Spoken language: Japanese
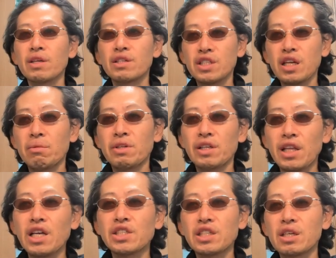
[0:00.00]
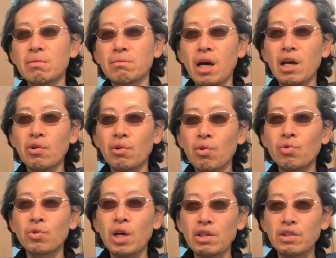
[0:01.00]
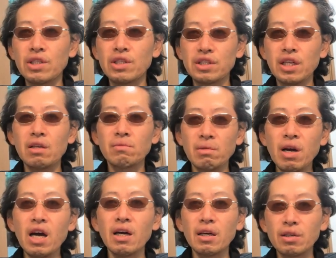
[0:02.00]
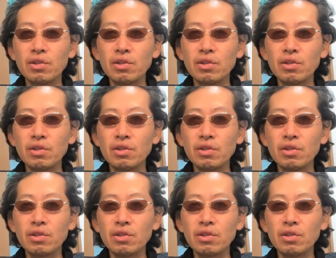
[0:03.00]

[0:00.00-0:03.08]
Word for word: 調べに対し前をよく確認しないまま